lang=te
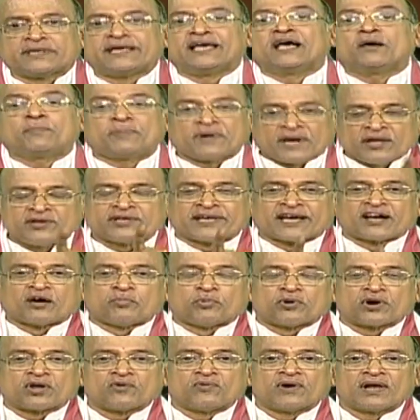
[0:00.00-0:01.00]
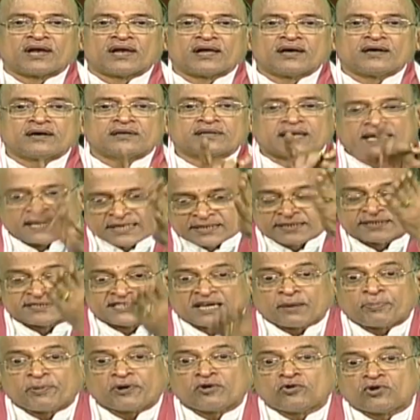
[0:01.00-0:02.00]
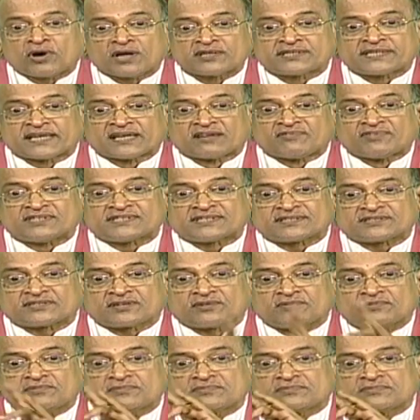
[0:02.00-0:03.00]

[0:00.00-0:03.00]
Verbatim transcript: ఏ పని చేయకపోవడం వల్ల కనీసం జపం కూడా చేయరు విచిత్రం